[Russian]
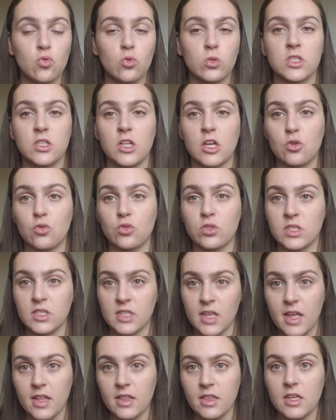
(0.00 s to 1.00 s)
узнаю
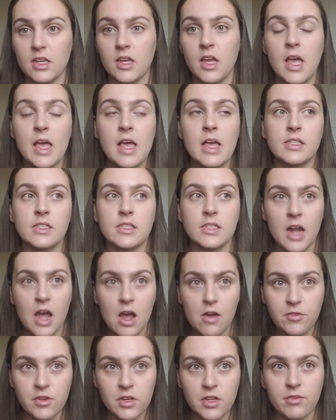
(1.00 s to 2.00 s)
цены,
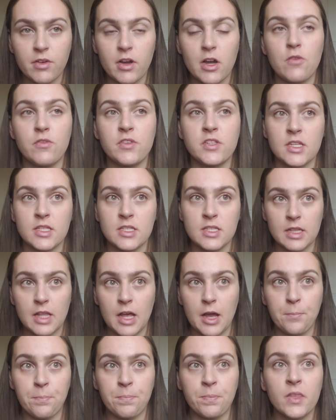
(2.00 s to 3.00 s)
сравниваю все
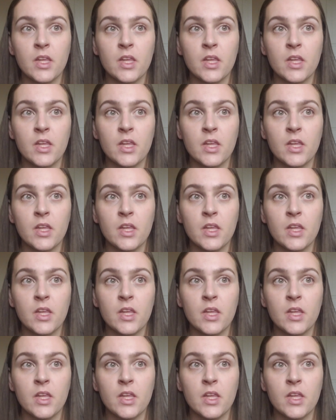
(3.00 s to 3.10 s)
дела.